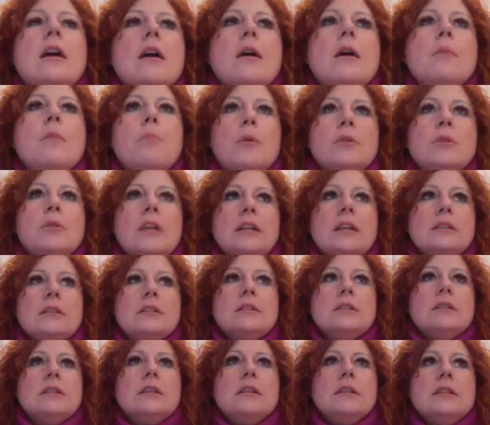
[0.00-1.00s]

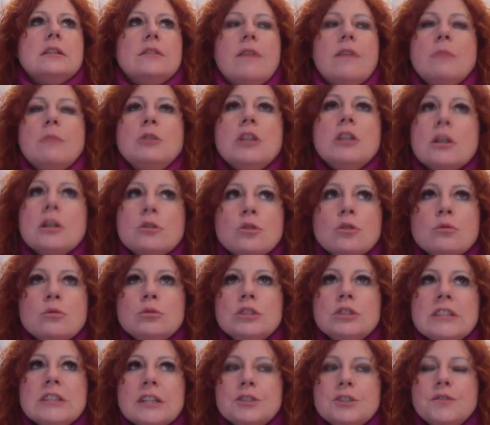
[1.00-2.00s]
ponad 2 y, miliardy
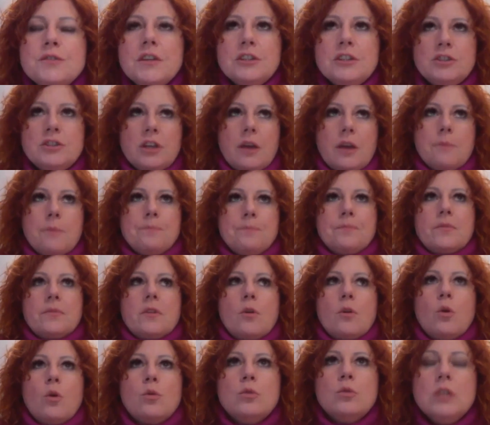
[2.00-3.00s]
ludzi na świecie
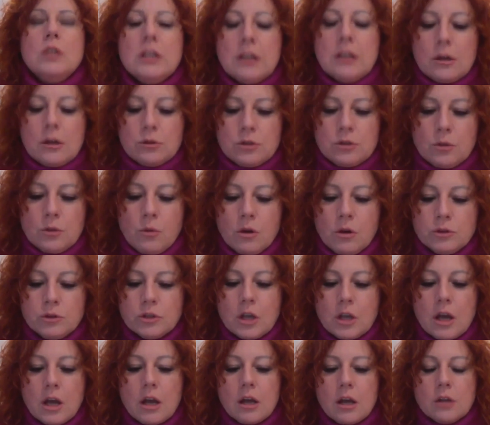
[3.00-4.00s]
choruje na
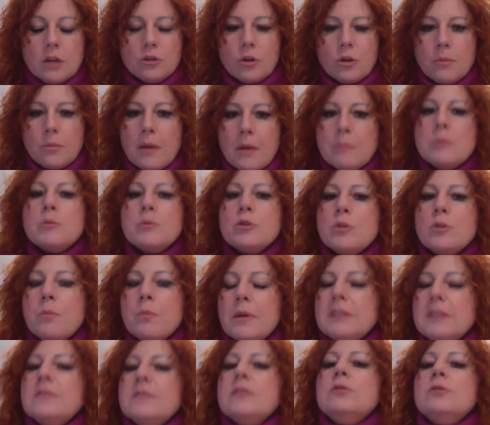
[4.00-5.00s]
otyłość, to mamy, proszę
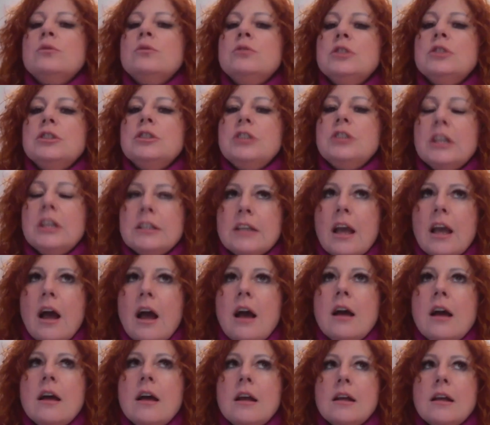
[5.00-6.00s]
Państwa, do
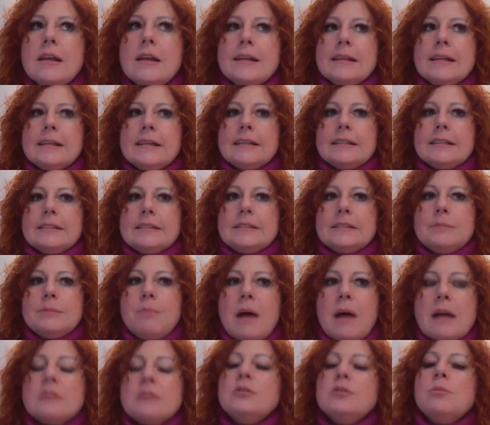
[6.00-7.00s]
czynienia z
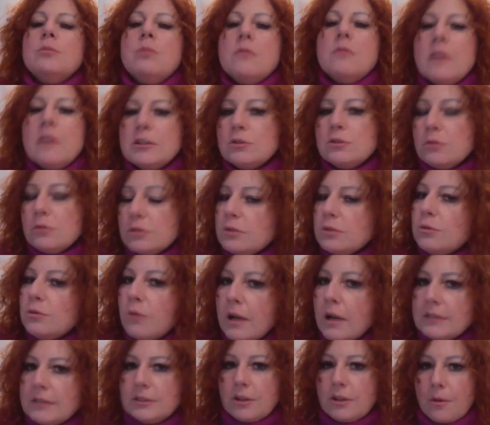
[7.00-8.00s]
bardzo poważną
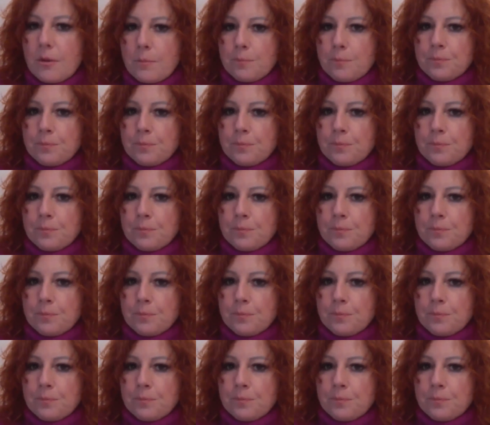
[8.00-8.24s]
sytuacją.